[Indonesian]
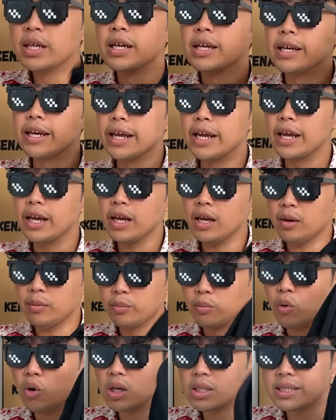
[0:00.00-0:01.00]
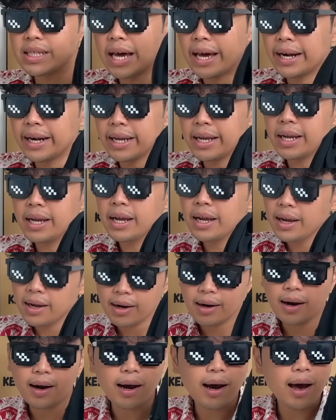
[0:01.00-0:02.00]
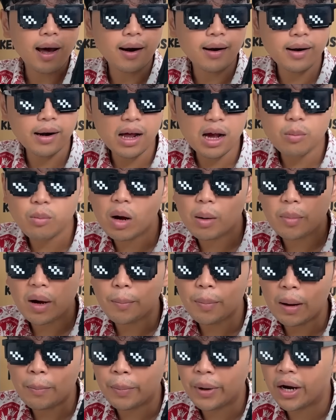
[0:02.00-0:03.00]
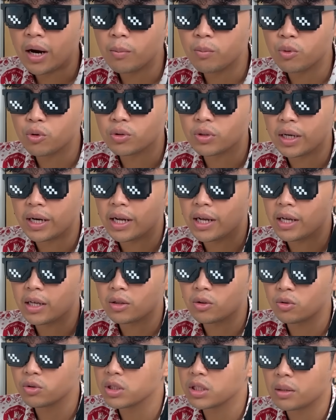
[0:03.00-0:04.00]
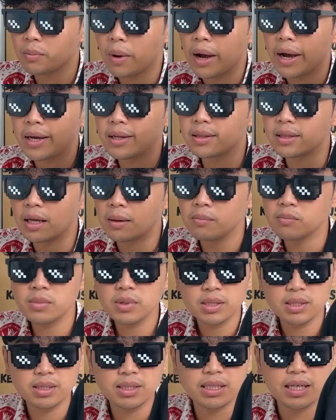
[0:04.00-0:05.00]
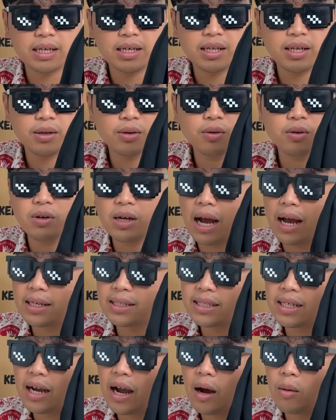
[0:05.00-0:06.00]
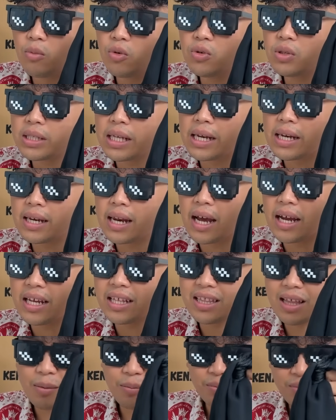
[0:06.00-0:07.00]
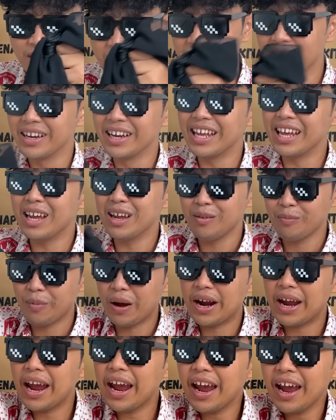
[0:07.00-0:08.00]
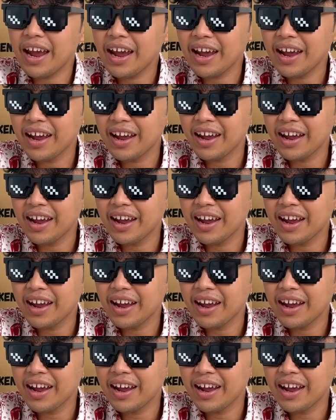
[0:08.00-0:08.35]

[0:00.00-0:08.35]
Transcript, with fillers: Nih buat Sari. Karena mama papa yang putri itu serba hitam, jadi gue kasih kamu selendang hitam. Nih, pakai.